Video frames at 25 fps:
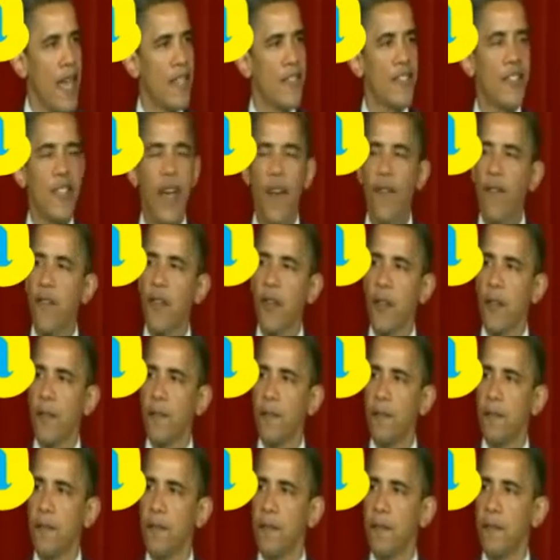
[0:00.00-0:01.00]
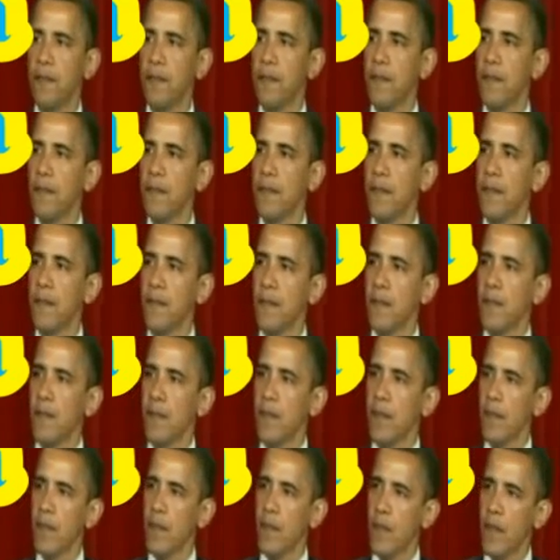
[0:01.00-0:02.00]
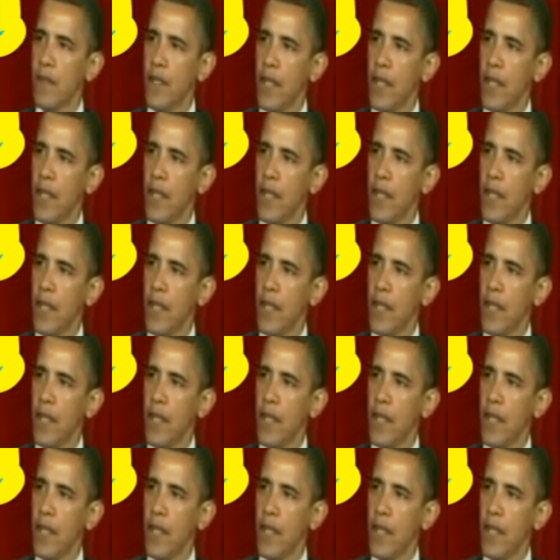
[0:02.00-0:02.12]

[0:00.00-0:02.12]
كلشي داي يهمي عاد